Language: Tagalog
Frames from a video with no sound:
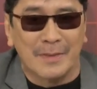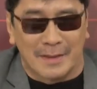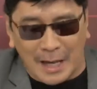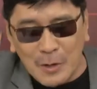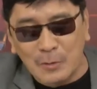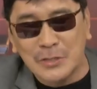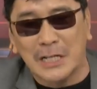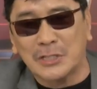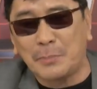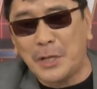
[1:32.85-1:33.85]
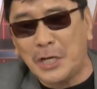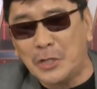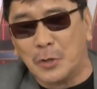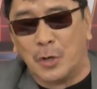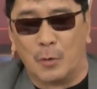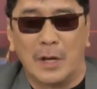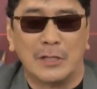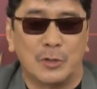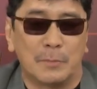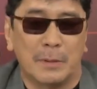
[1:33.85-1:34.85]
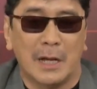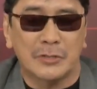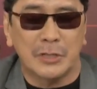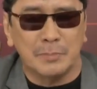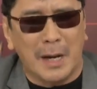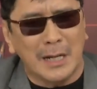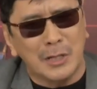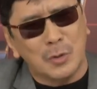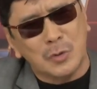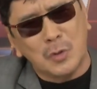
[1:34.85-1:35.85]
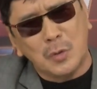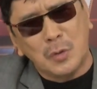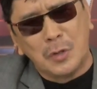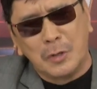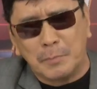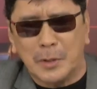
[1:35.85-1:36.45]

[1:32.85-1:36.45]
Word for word: Ngayon kung sasabihin nyo, walang due process, maaaring totoo.